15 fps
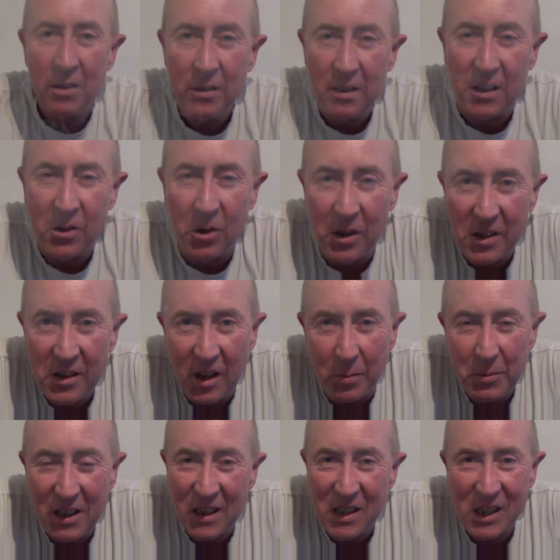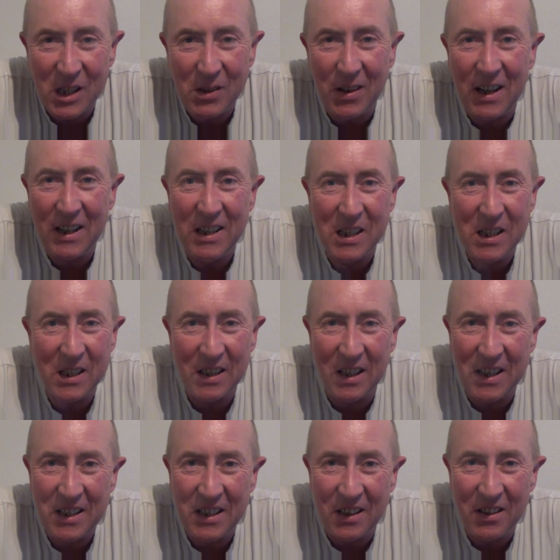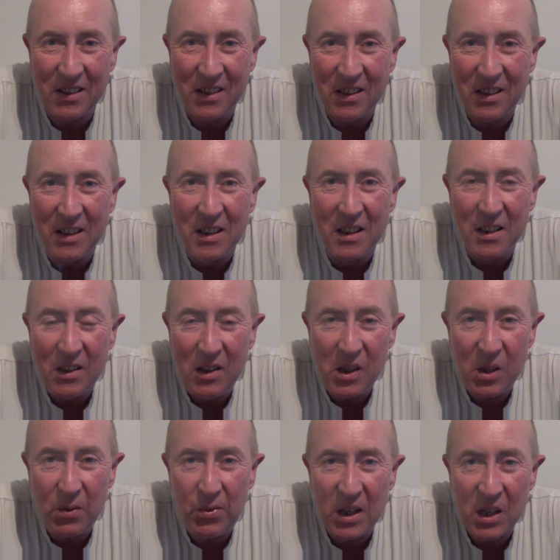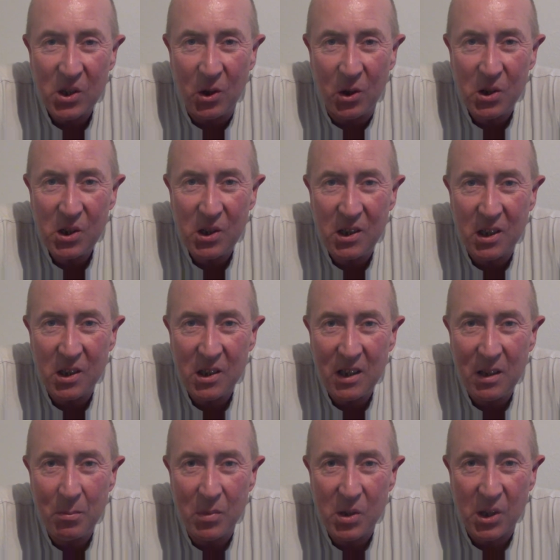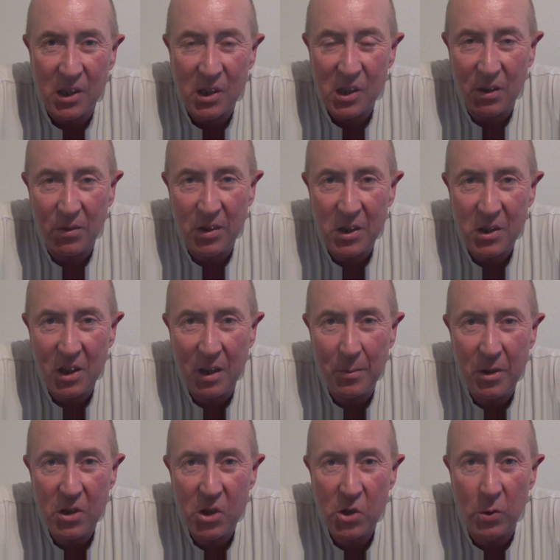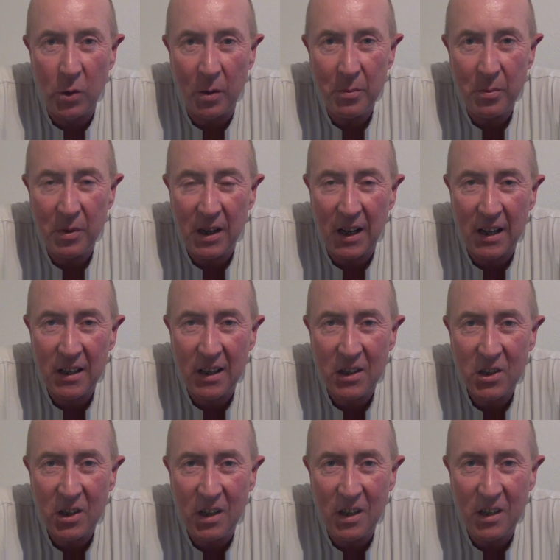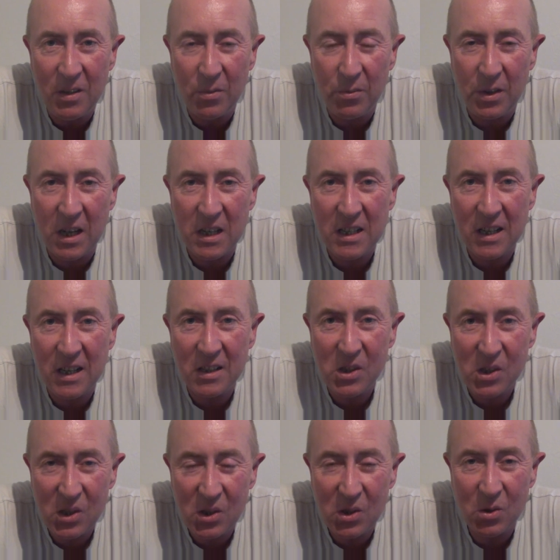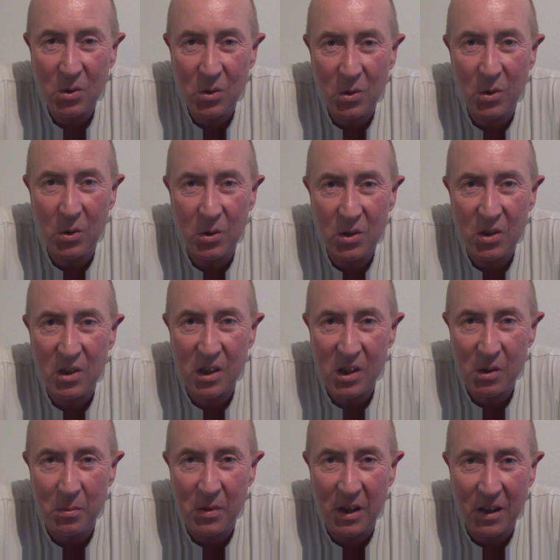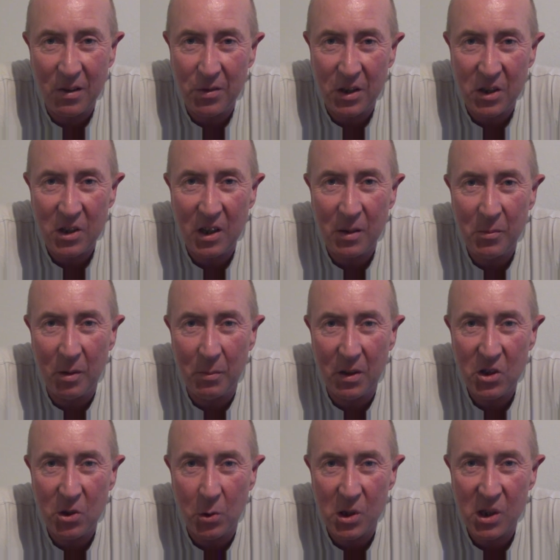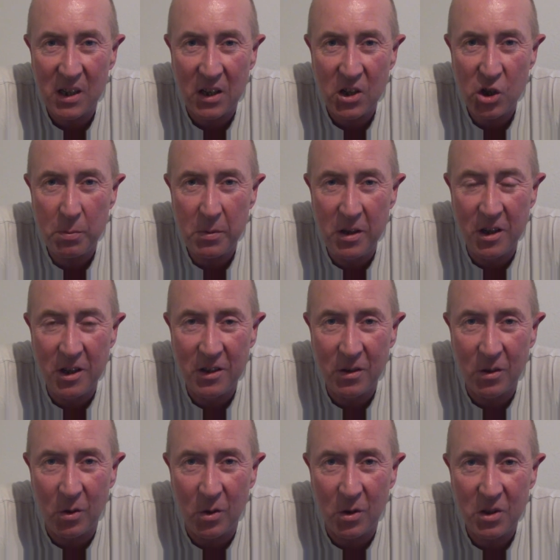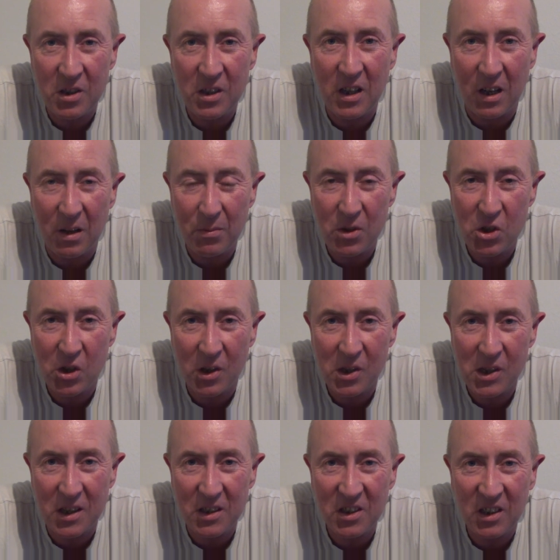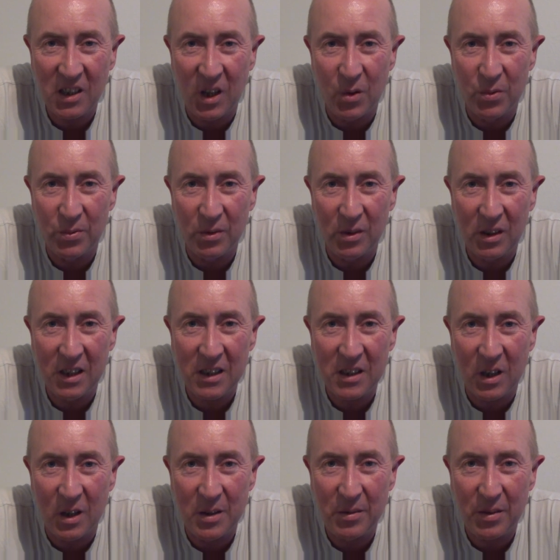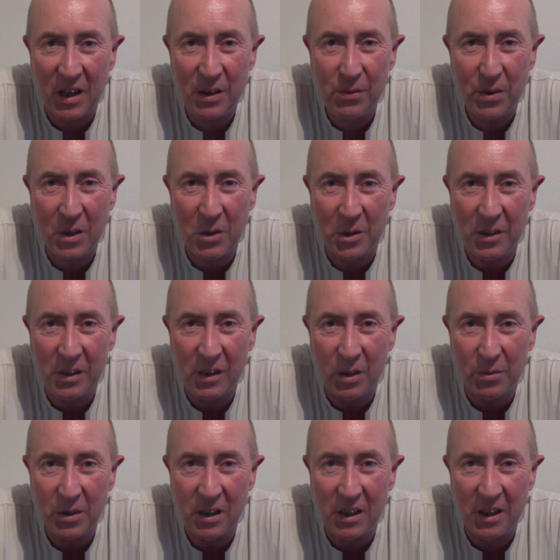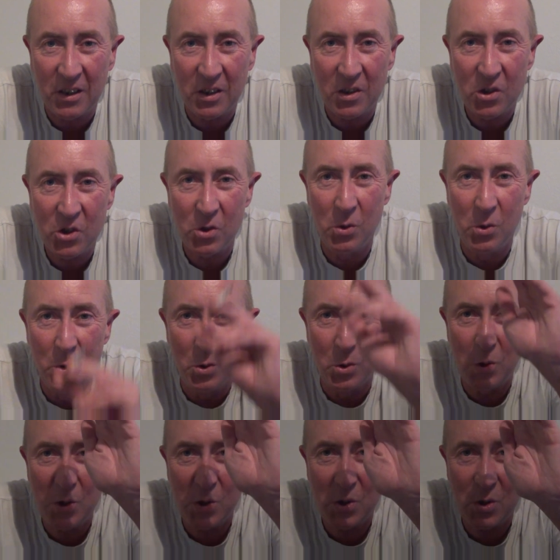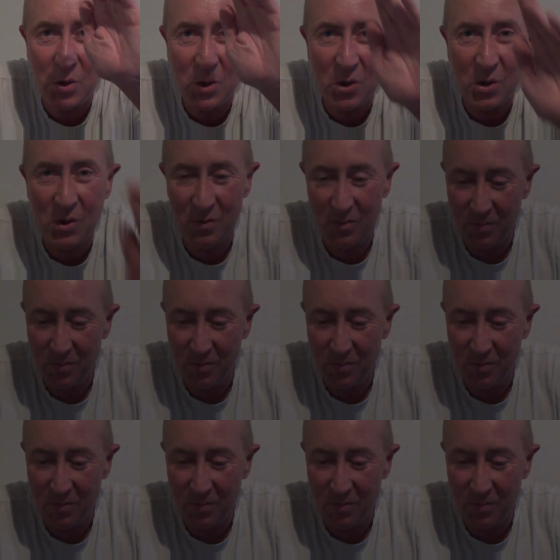Natürlich glaubt ihr jetzt, das war alles. Nein. Diese vier Songs, die ich jetzt eben besonders erwähnt habe, Sturm, Neandertal, Wert, Angst und das Meer werde ich eben nochmal kurz anspielen. Und ja, wie schon gesagt, kaufen, klickt ein, einfach unten auf den Link. Tschüss!